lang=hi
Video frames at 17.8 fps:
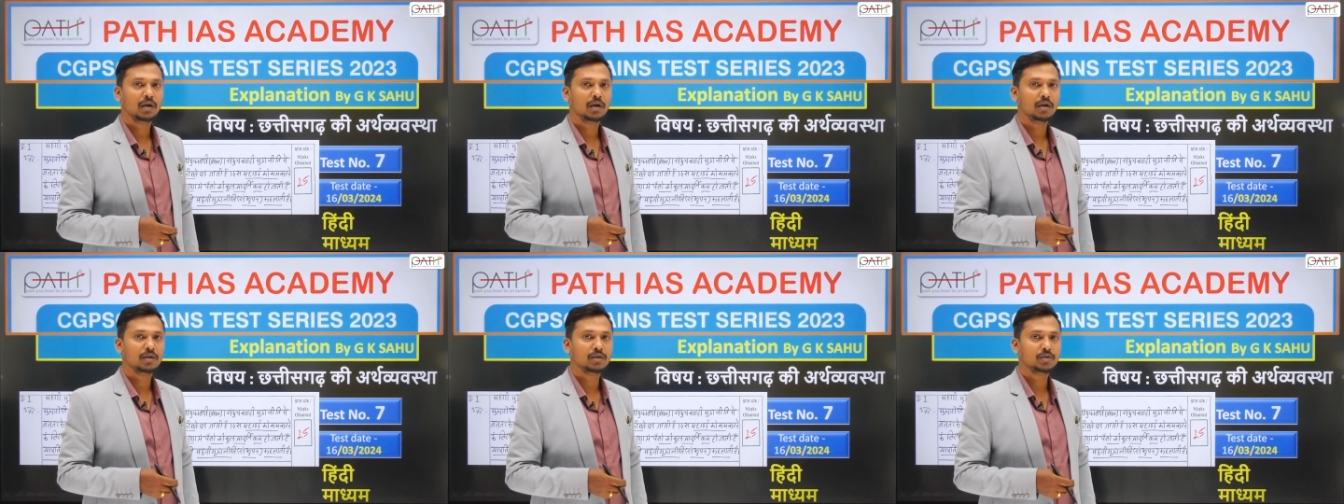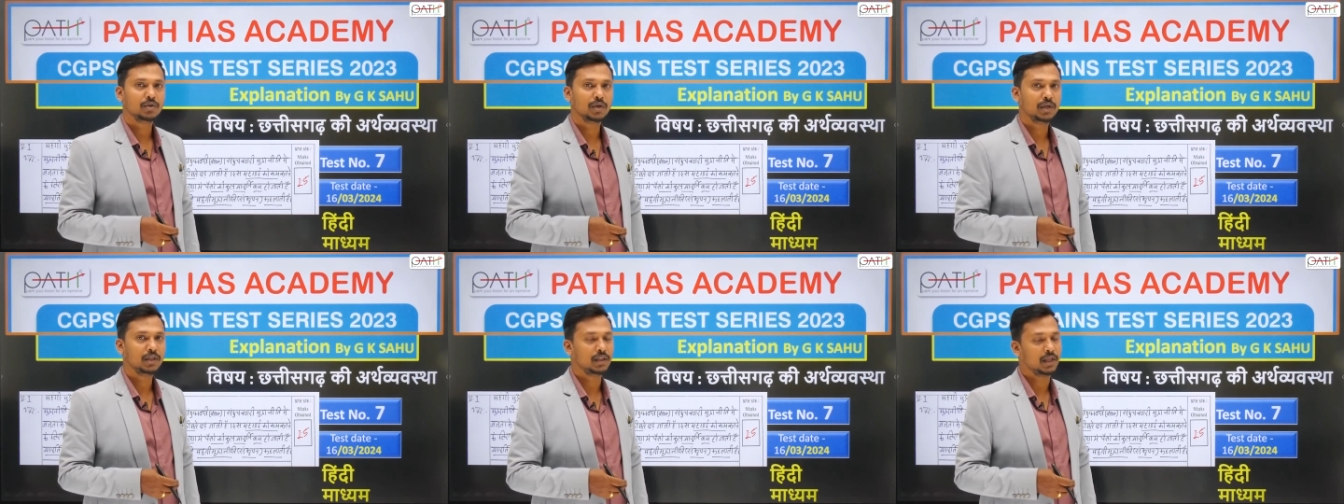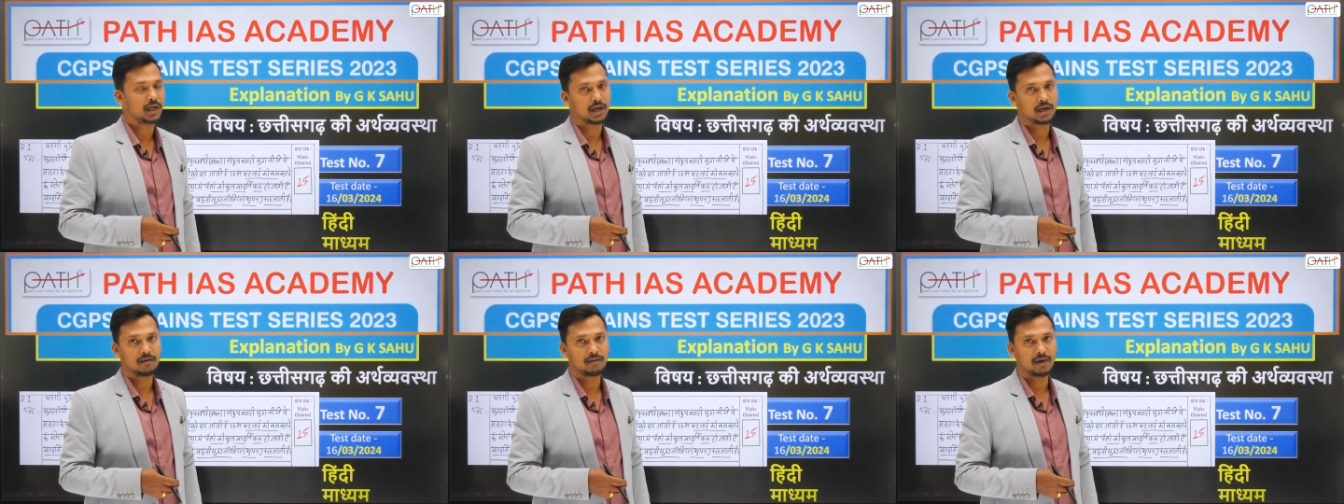जो है
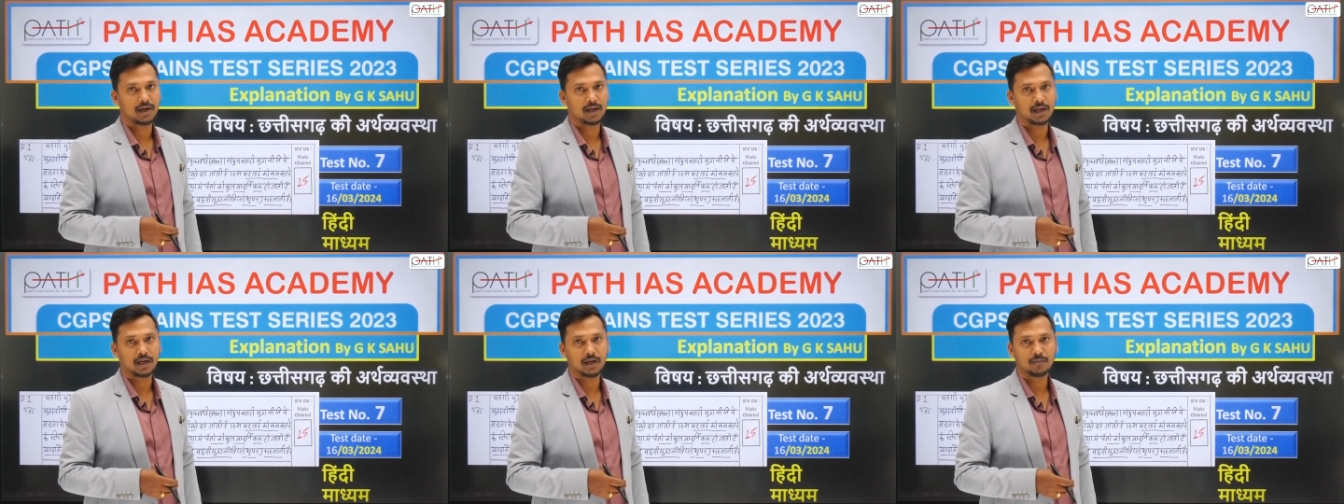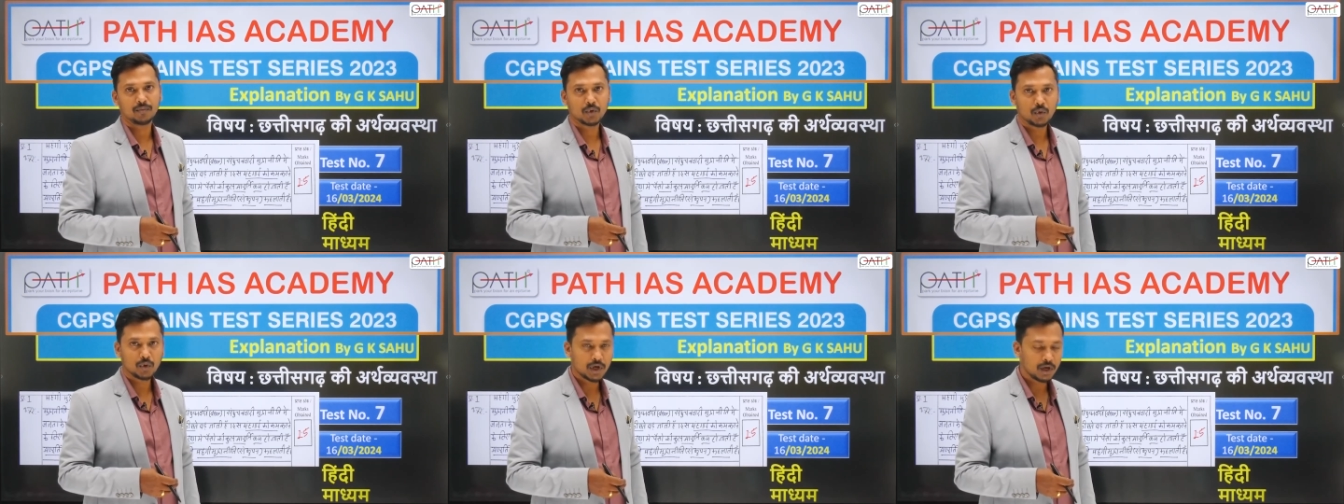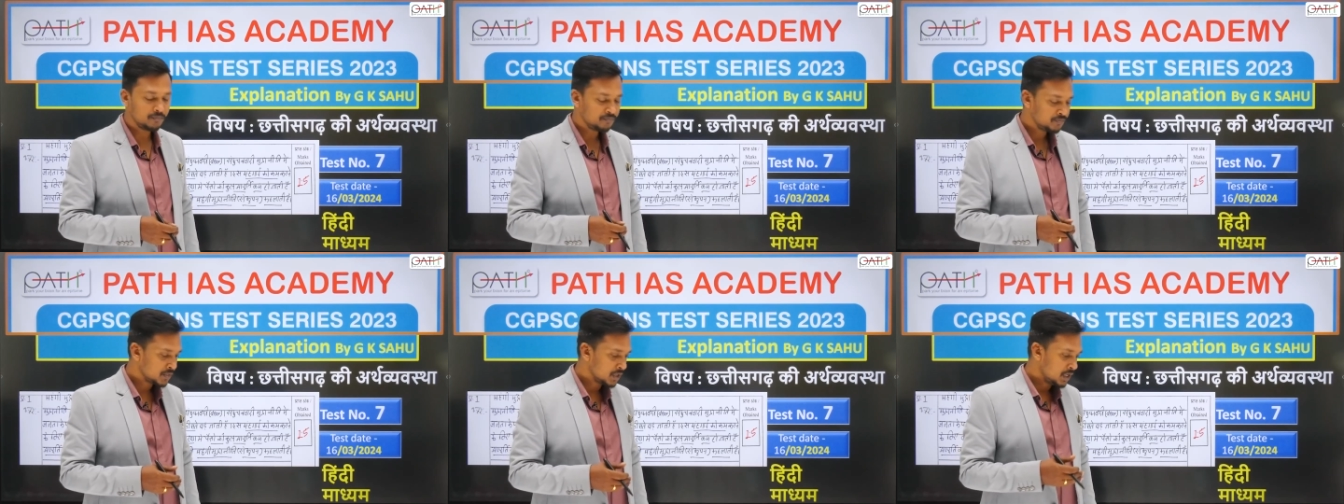देखने वाले हैं ओके
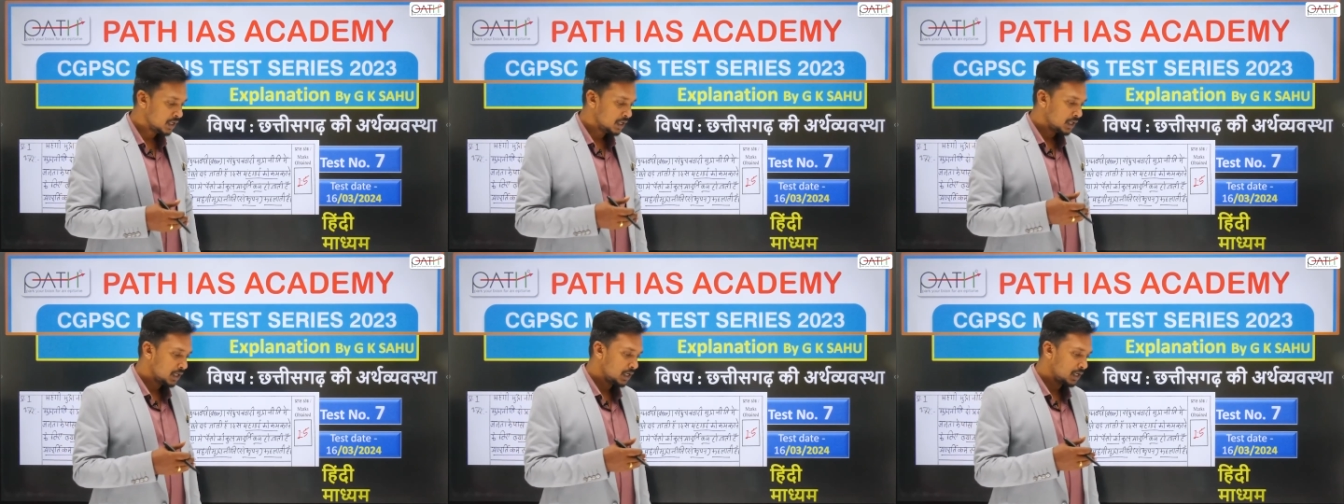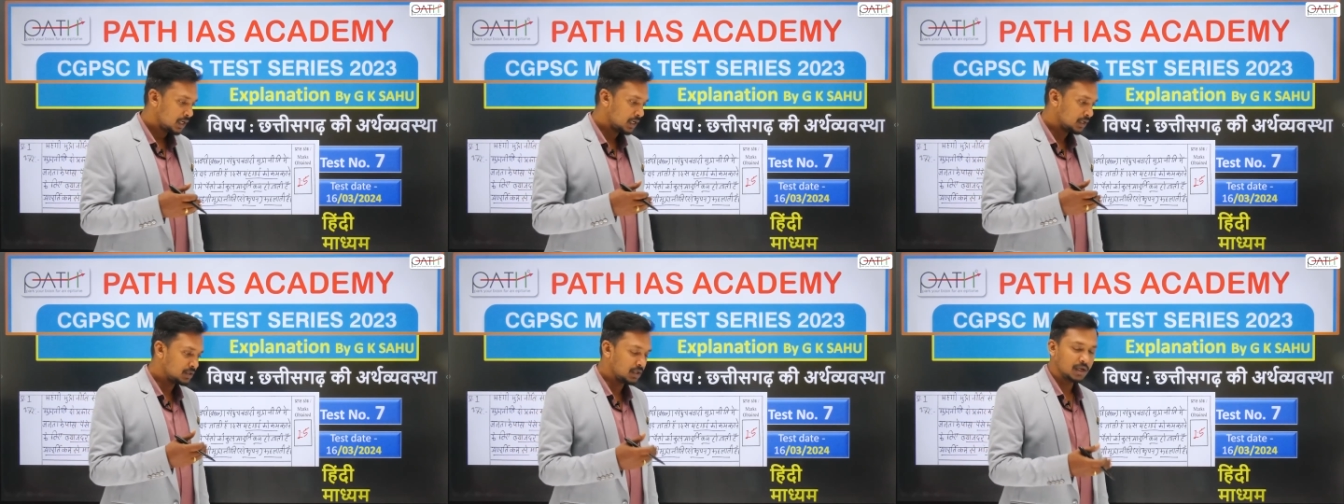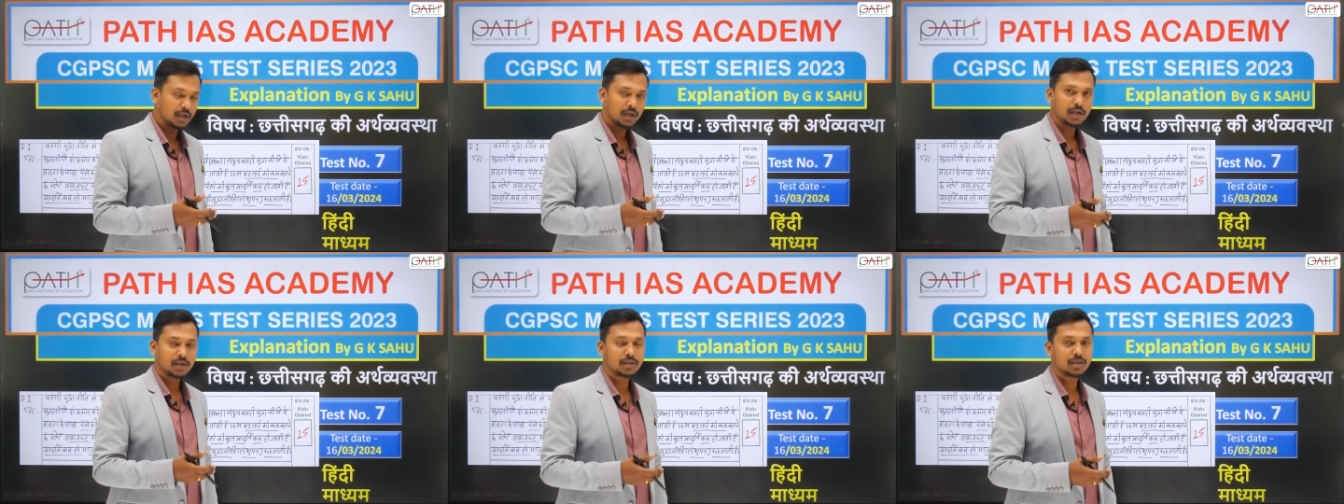किस
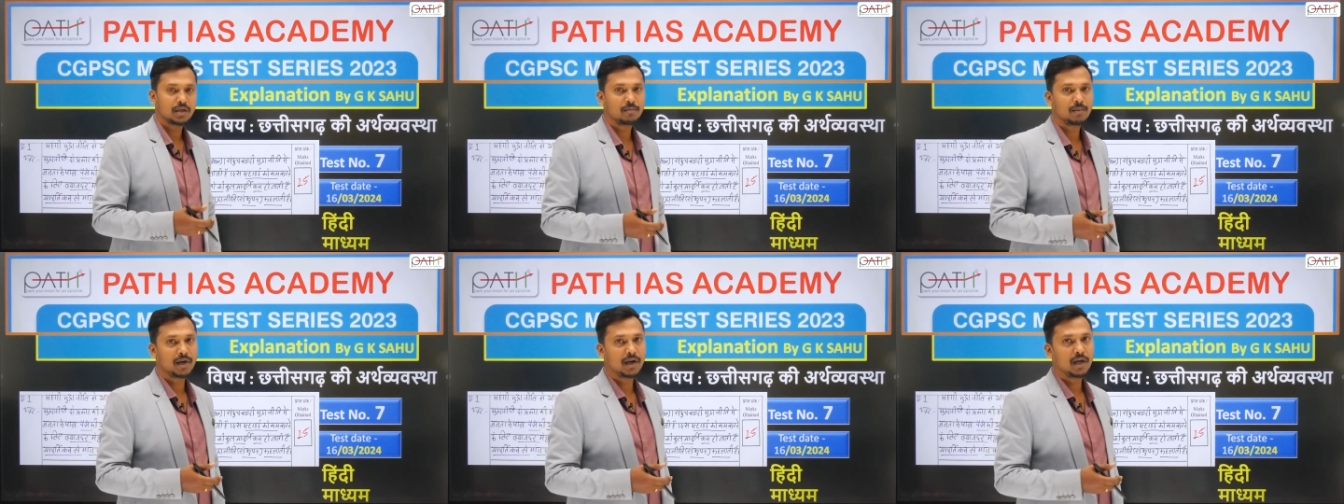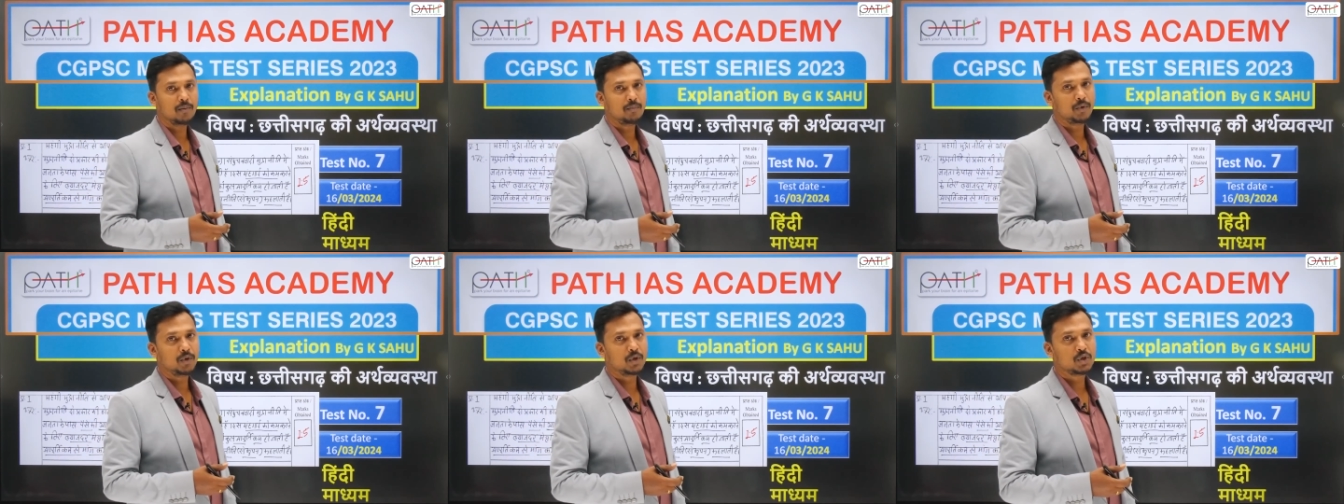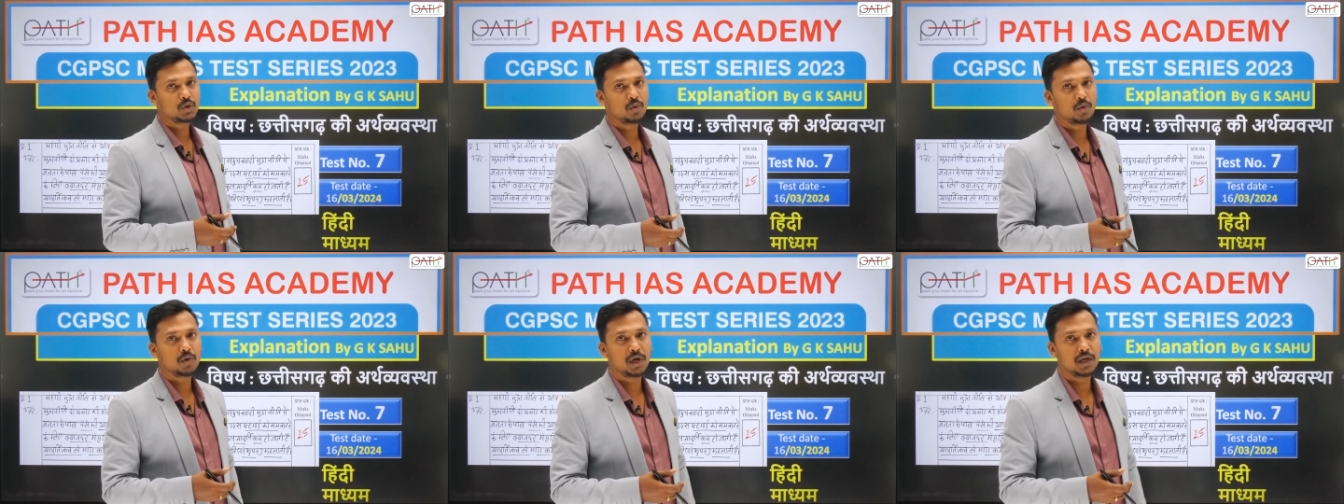तरीके से हमारे
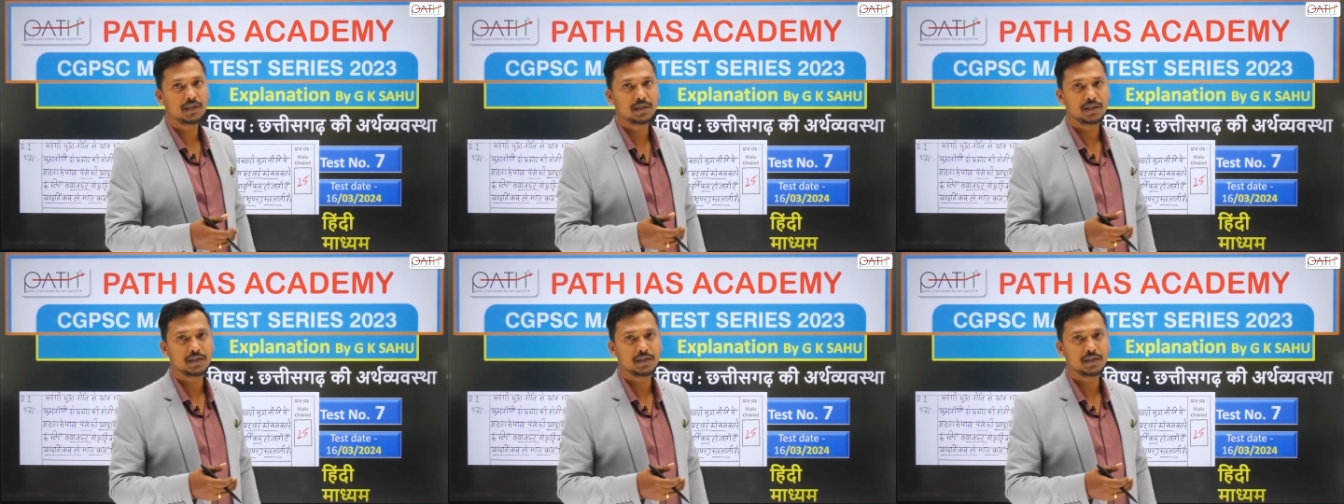अप्रोच होगा